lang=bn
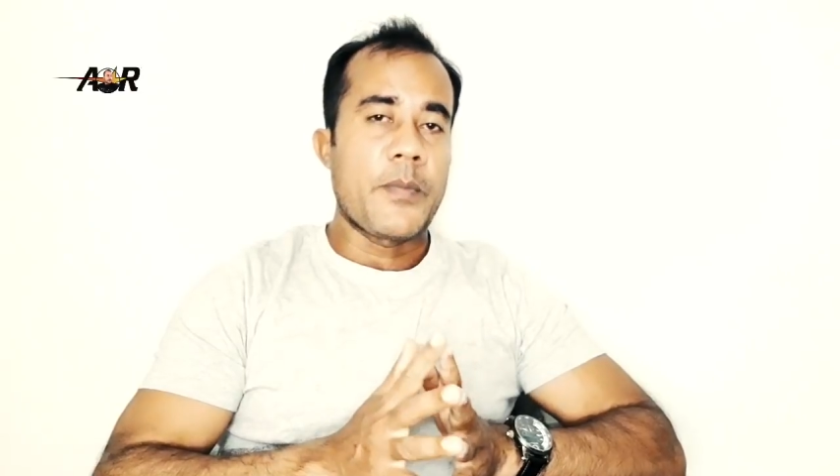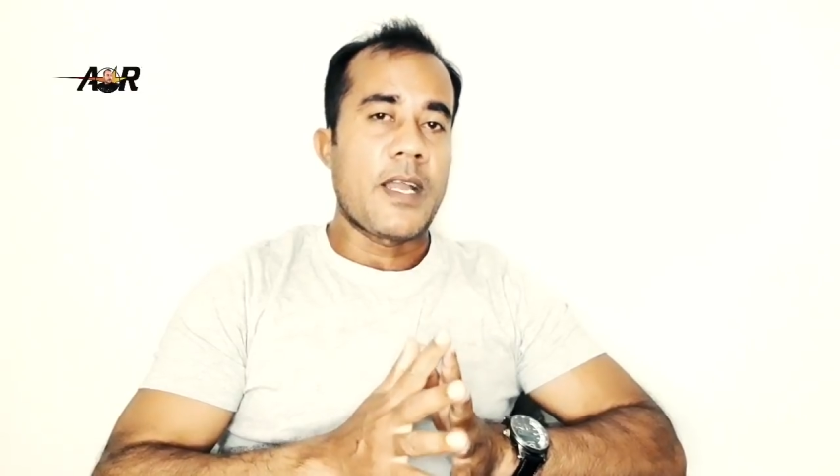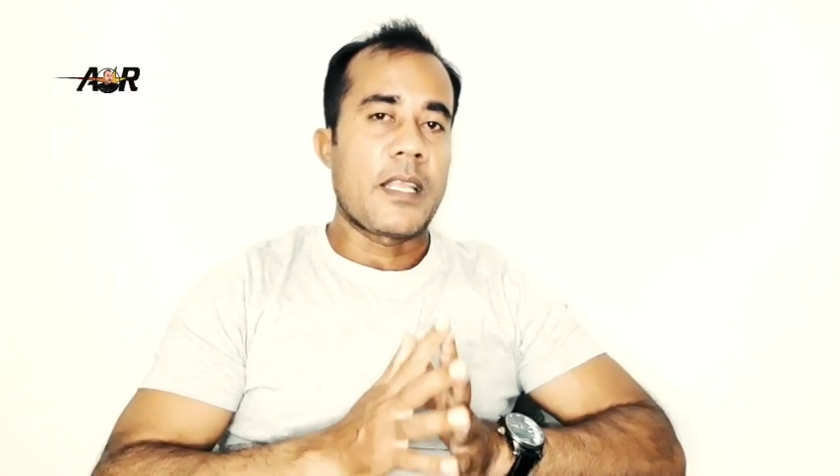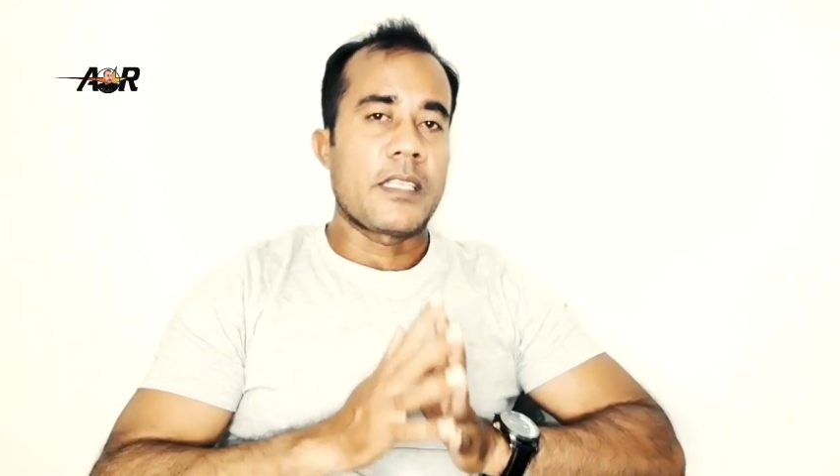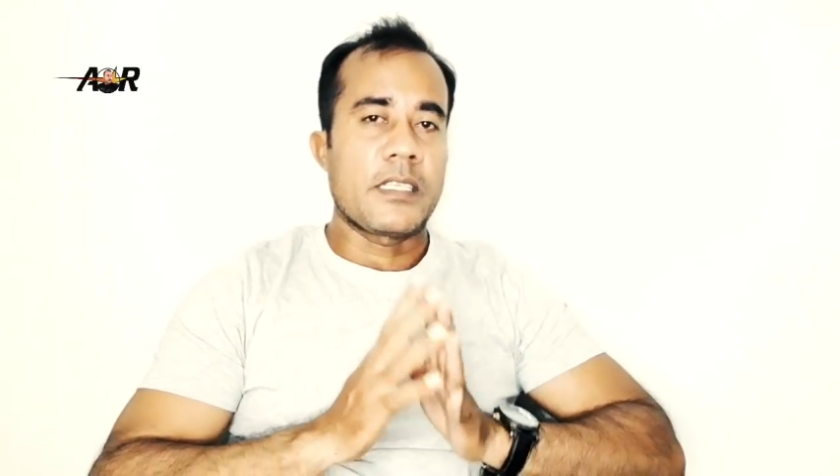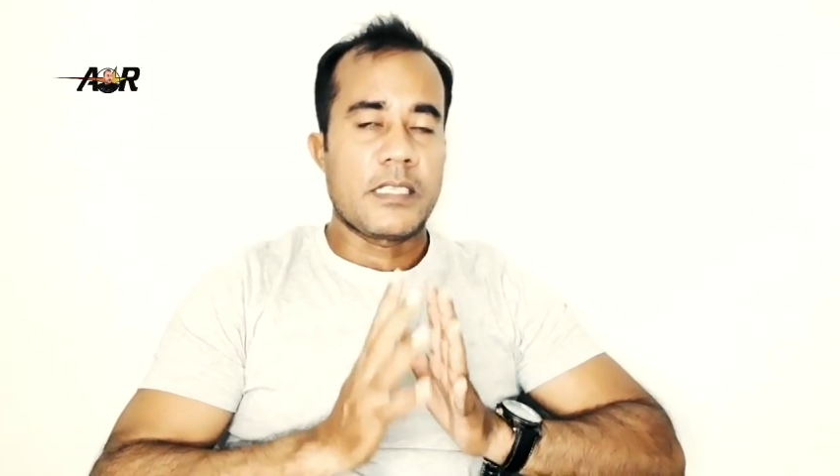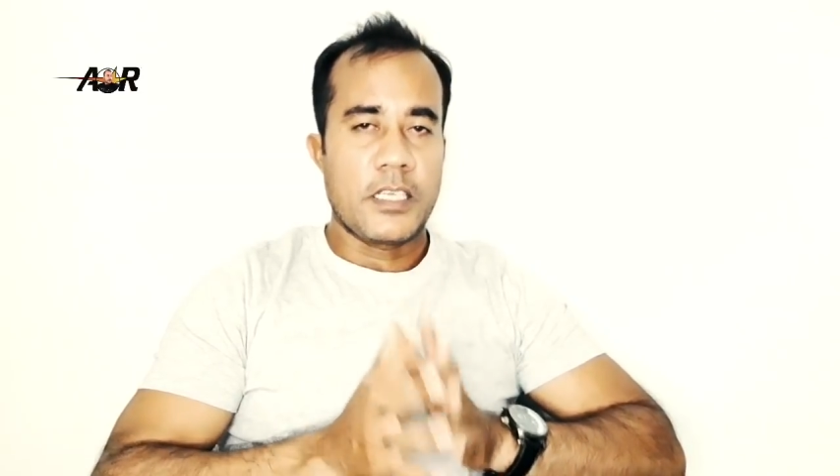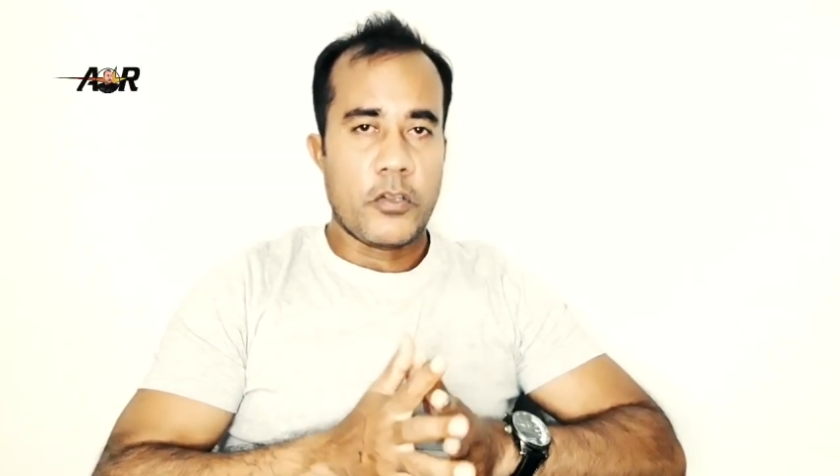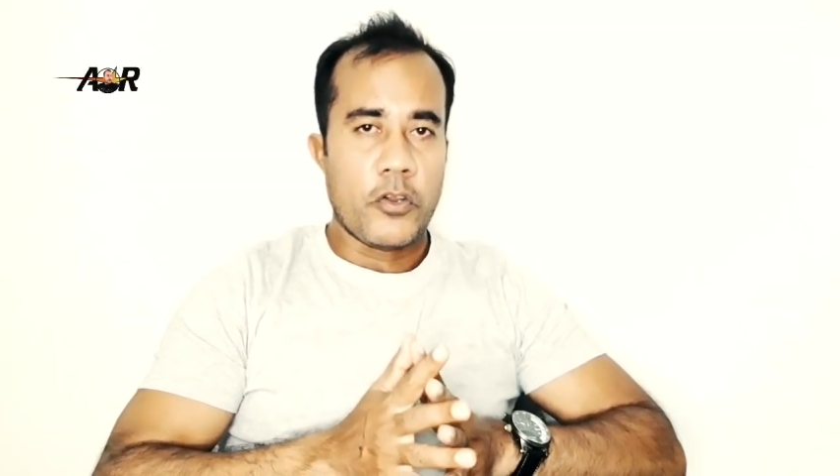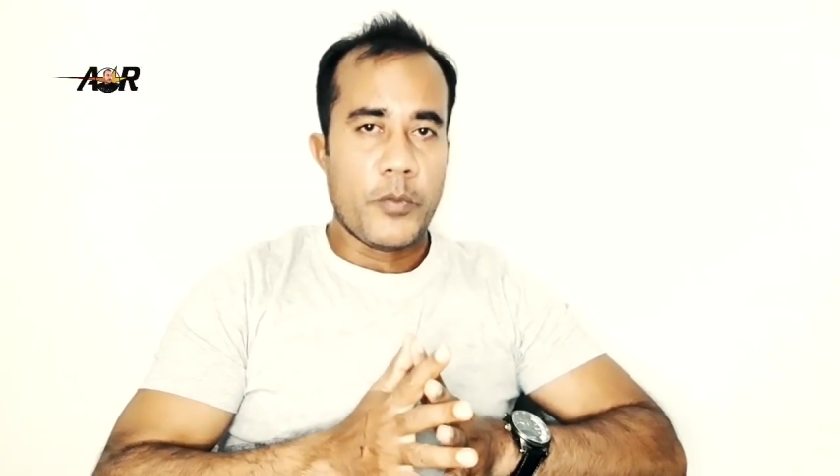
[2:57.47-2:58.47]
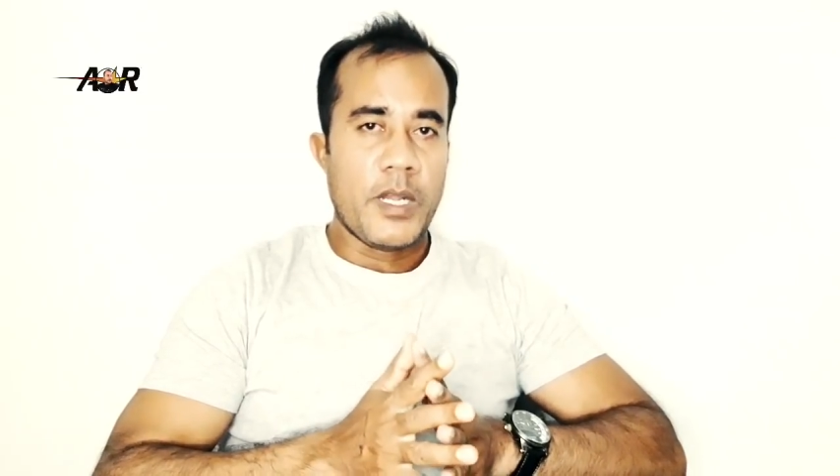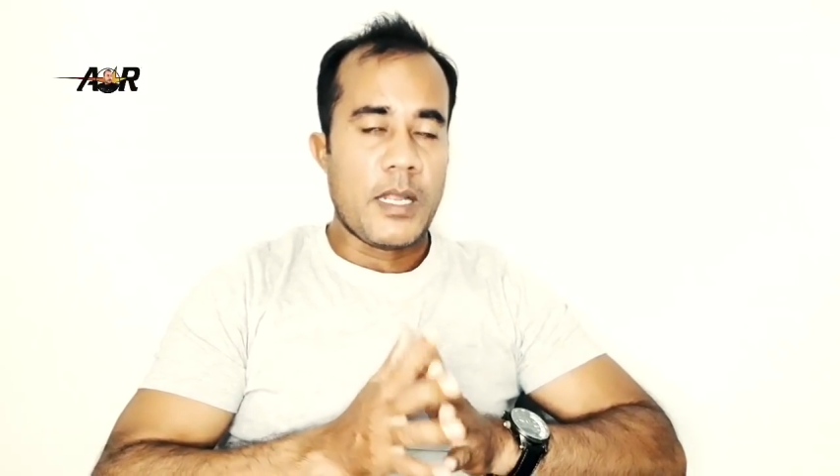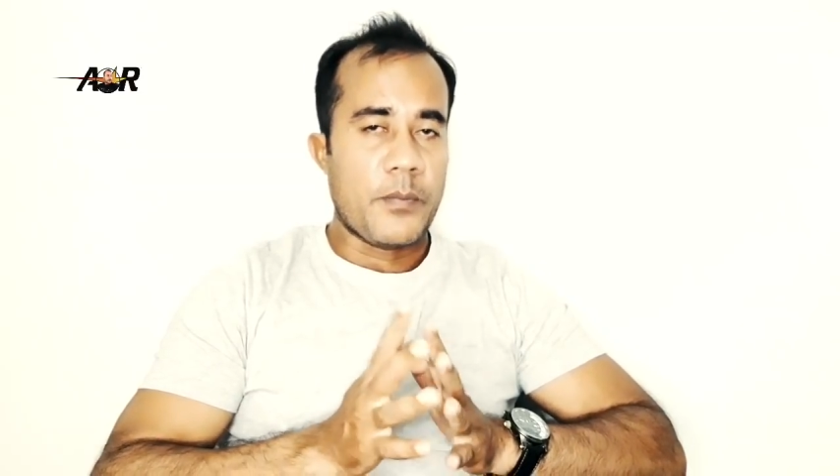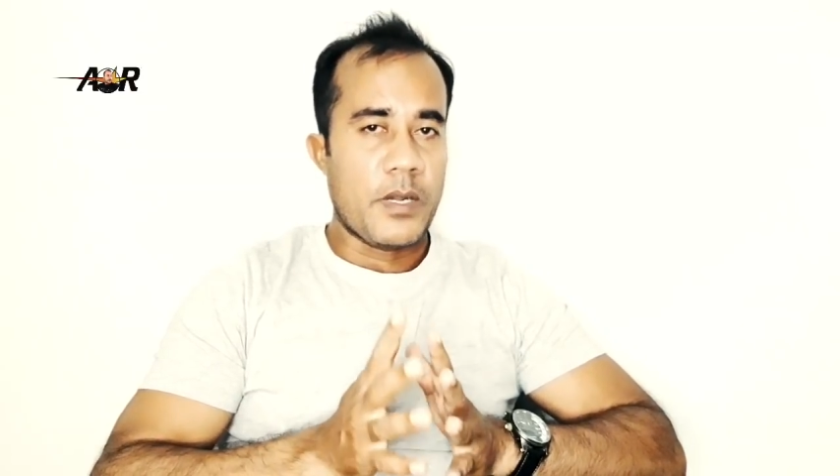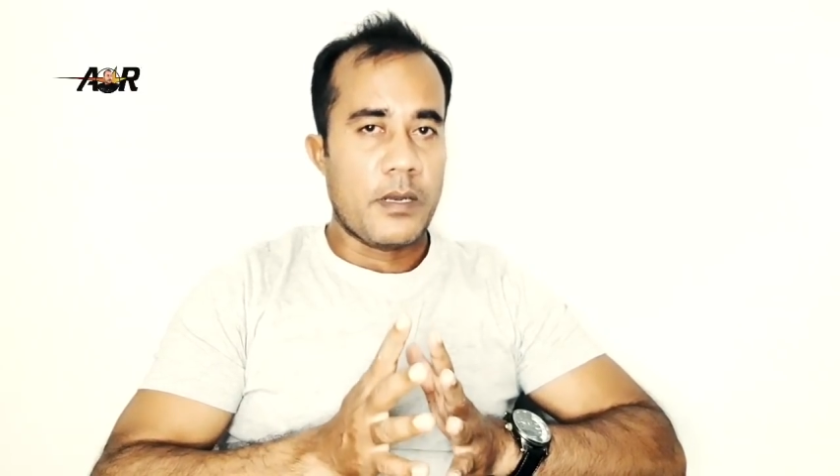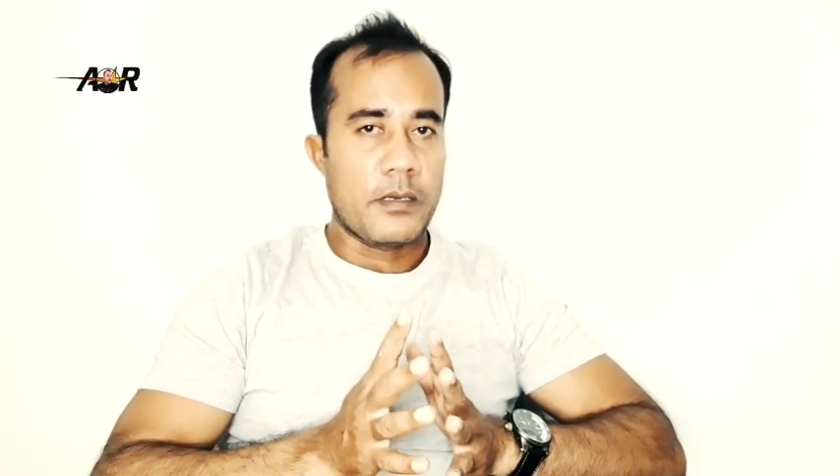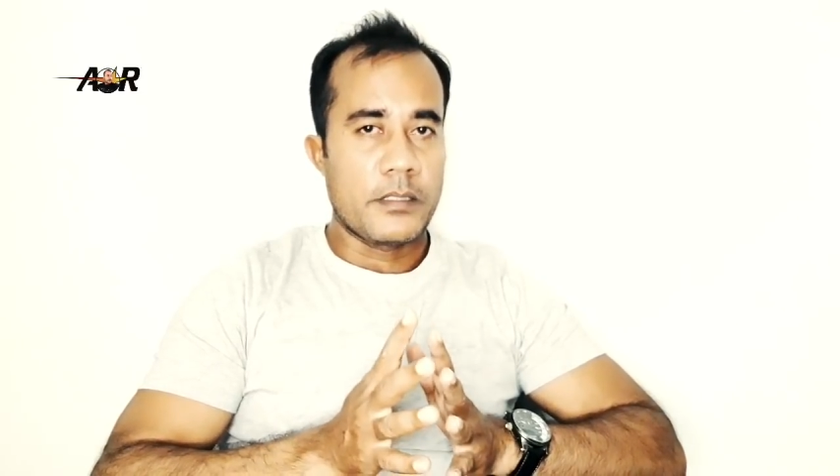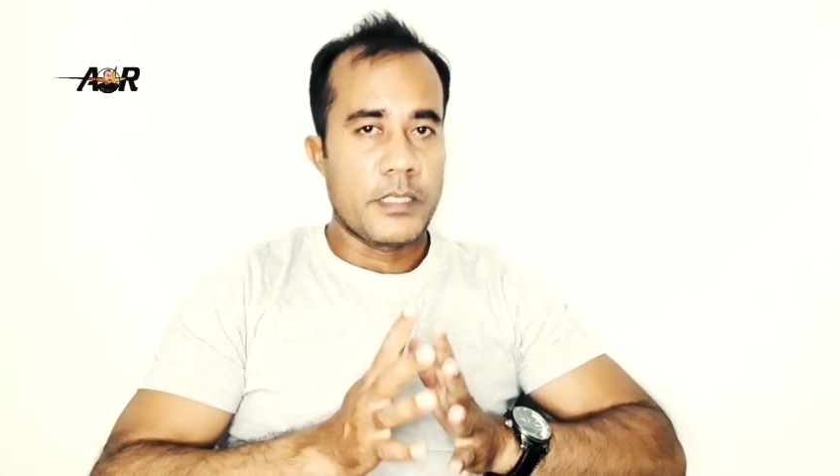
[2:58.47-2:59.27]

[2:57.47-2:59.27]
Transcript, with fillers: বাংলাদেশে সেন্ড করবেন আপনার